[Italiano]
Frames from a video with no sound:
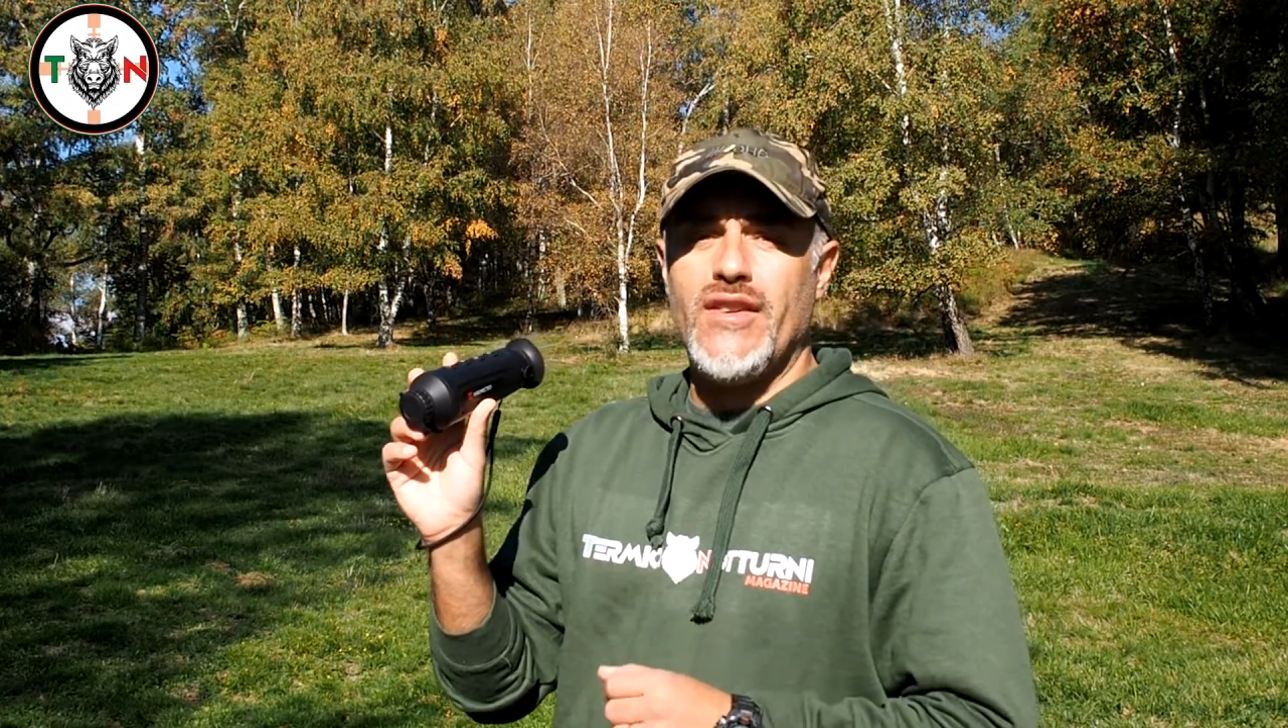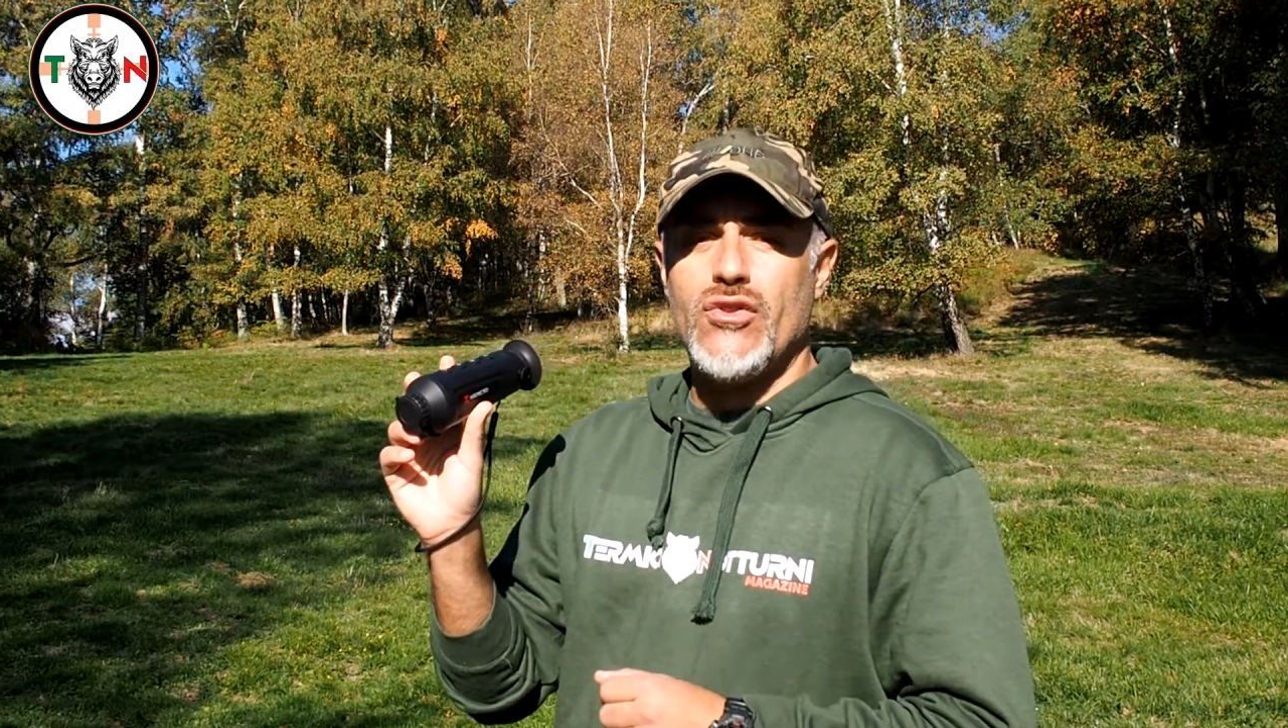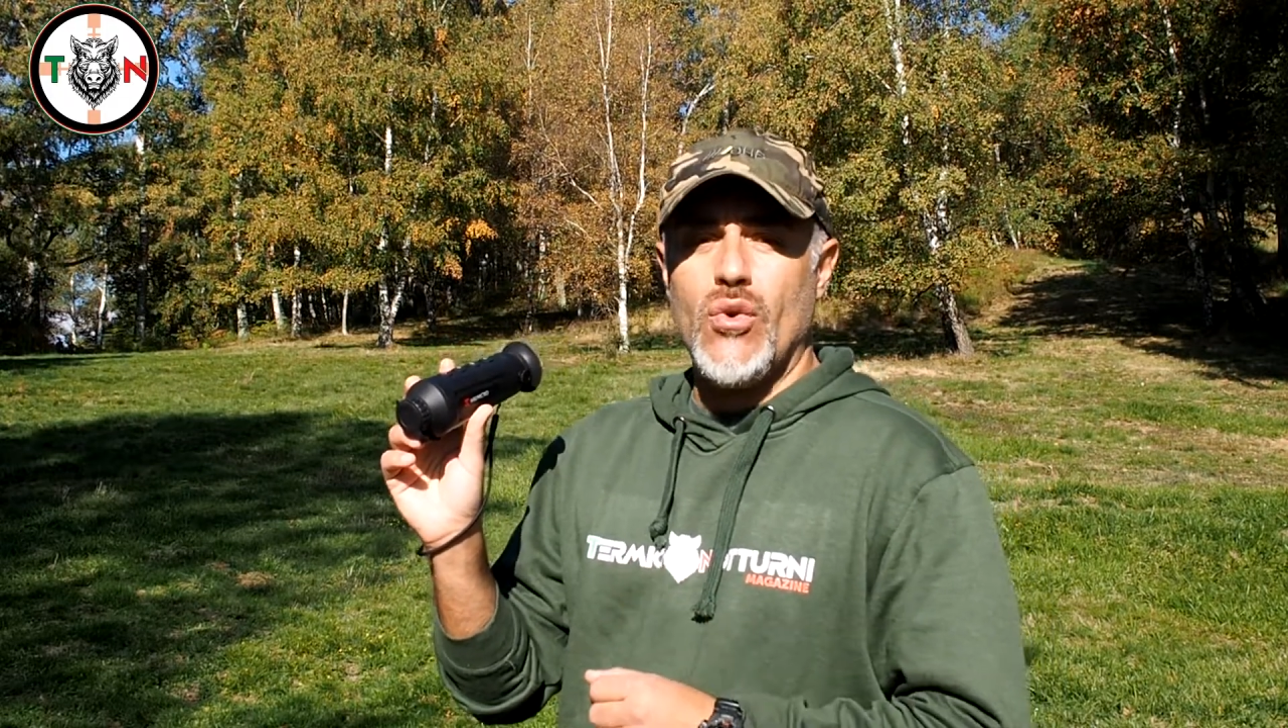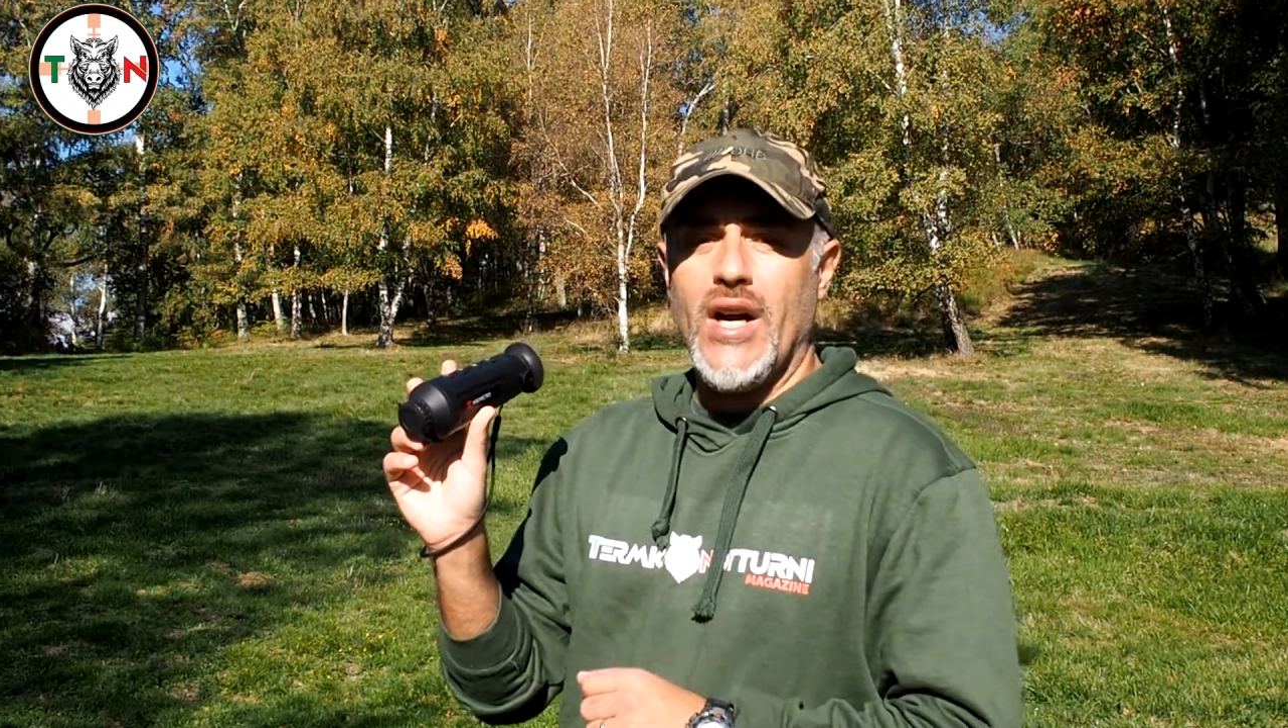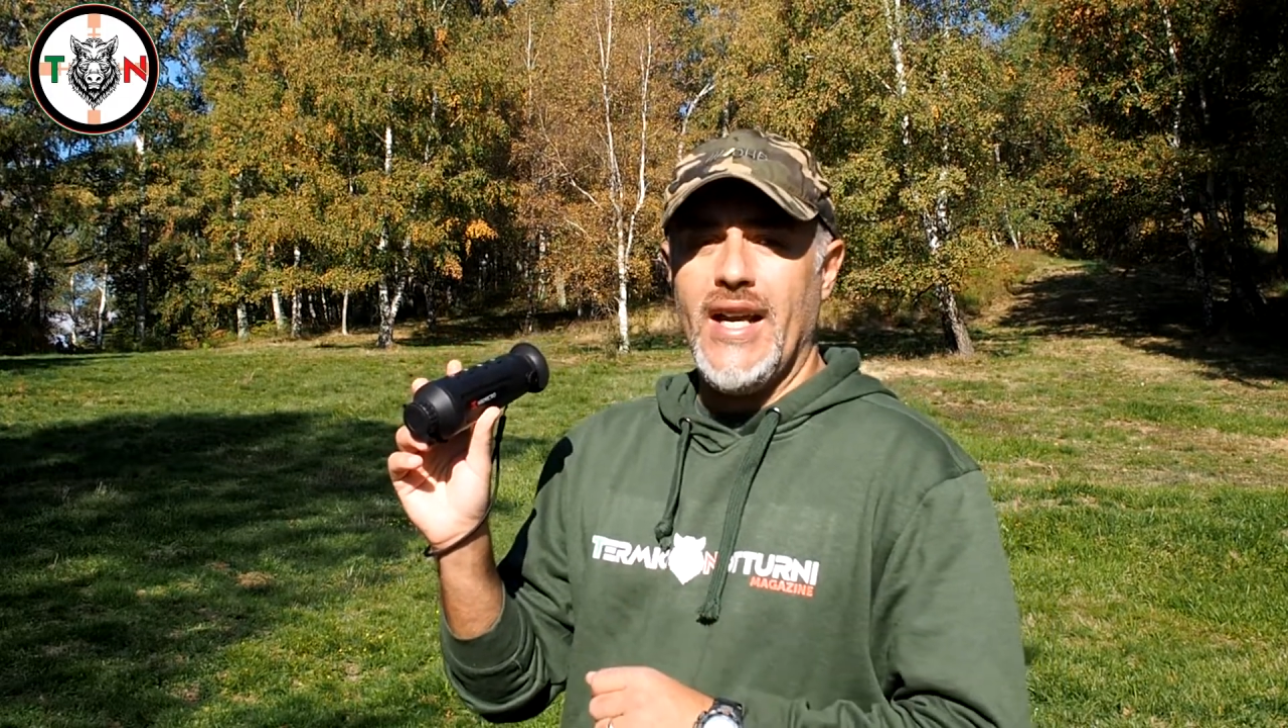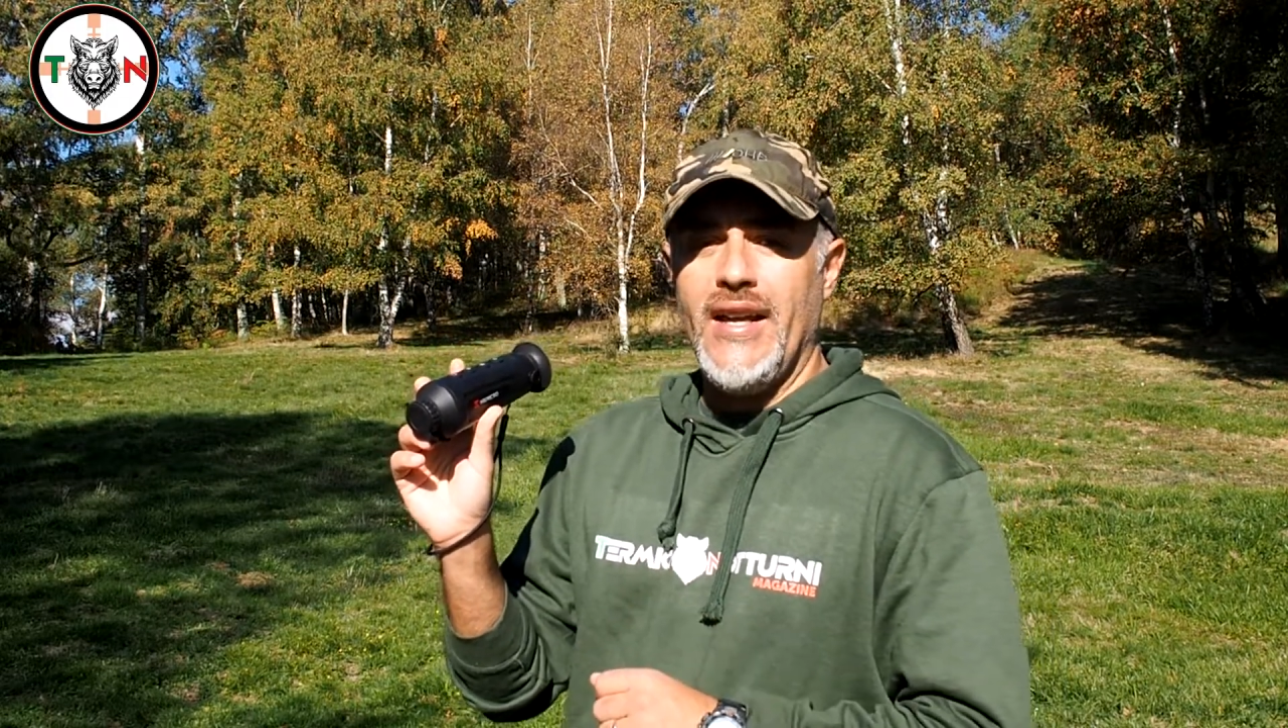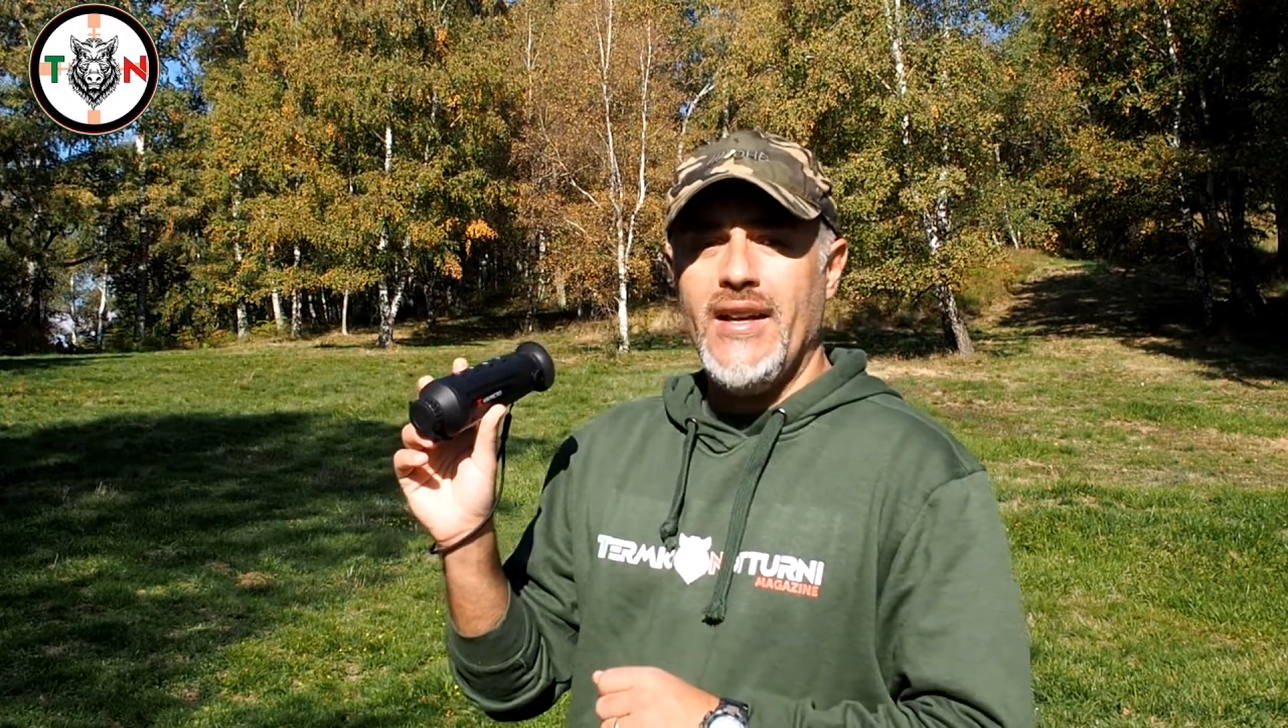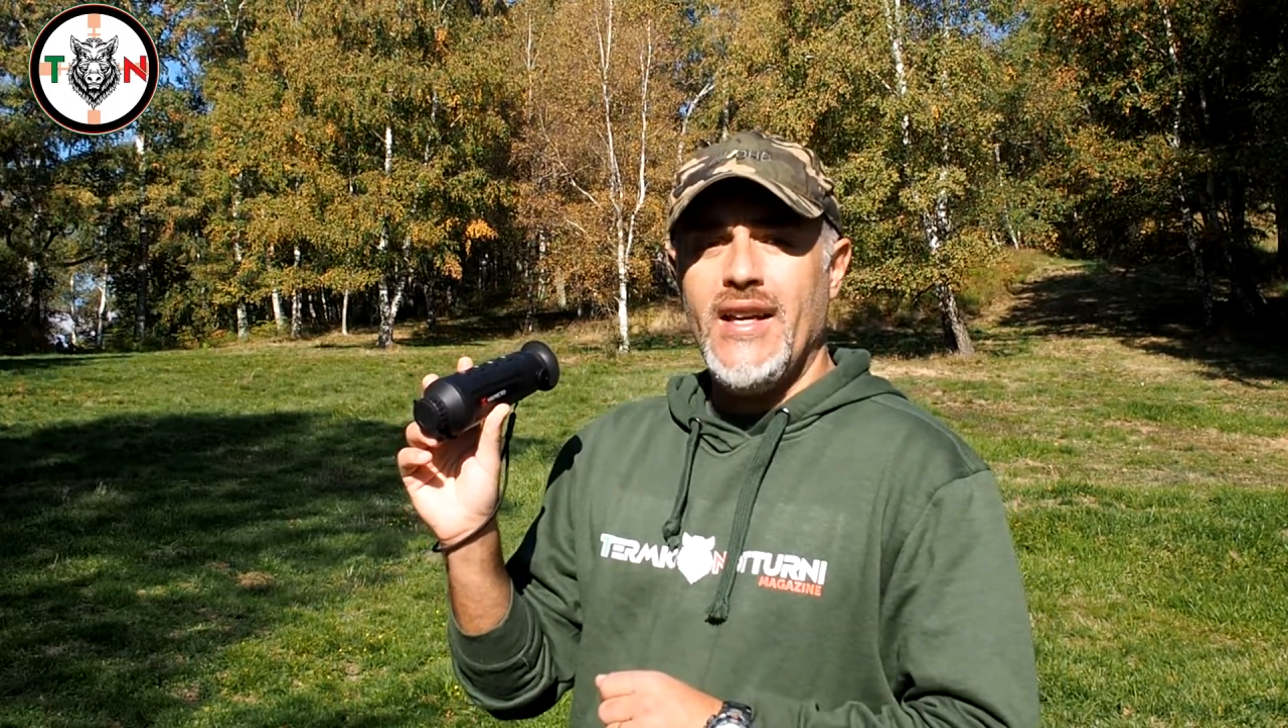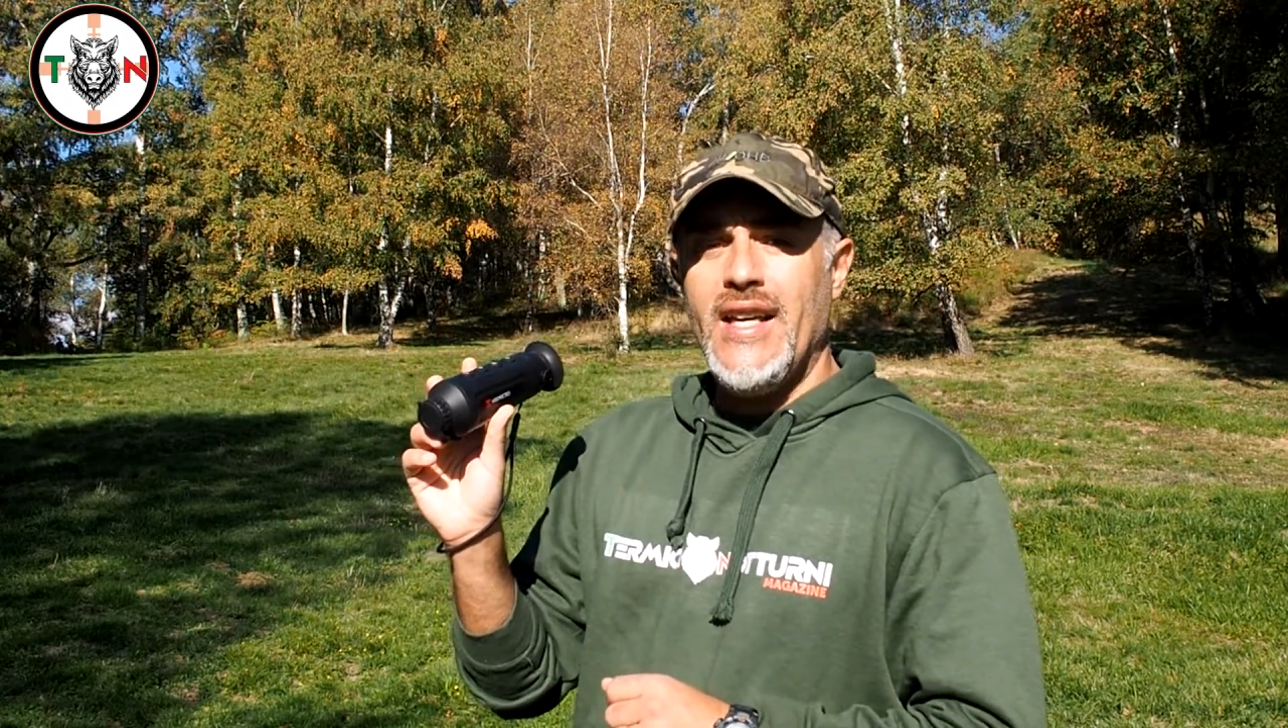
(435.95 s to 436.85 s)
visuale,